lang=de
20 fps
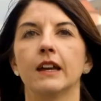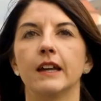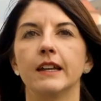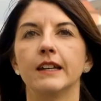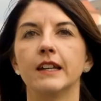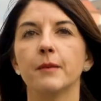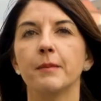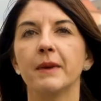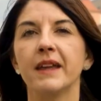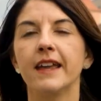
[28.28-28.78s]
In
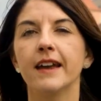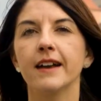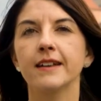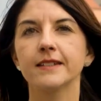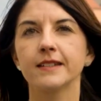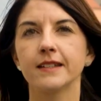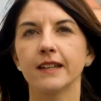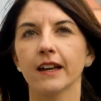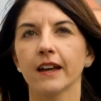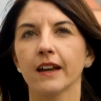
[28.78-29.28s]
der
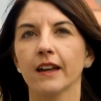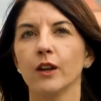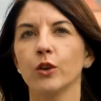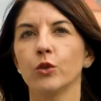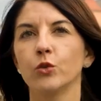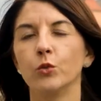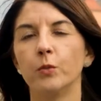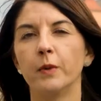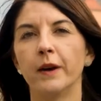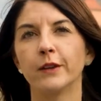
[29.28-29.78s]
BR-Serie
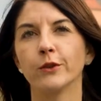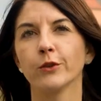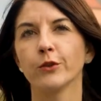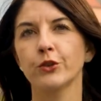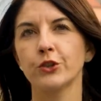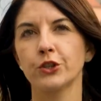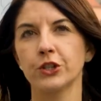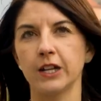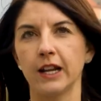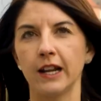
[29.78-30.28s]
Hubert
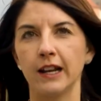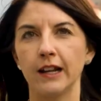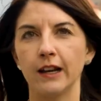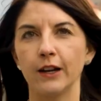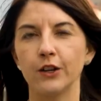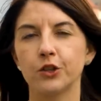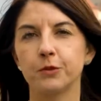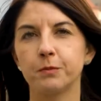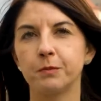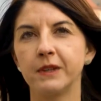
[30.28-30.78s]
und
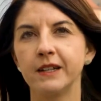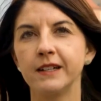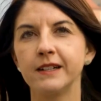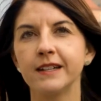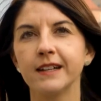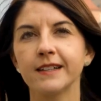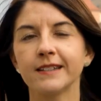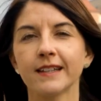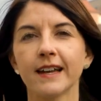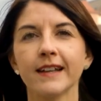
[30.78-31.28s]
Staller spielt
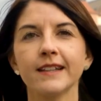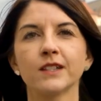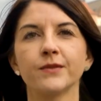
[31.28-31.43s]
er seit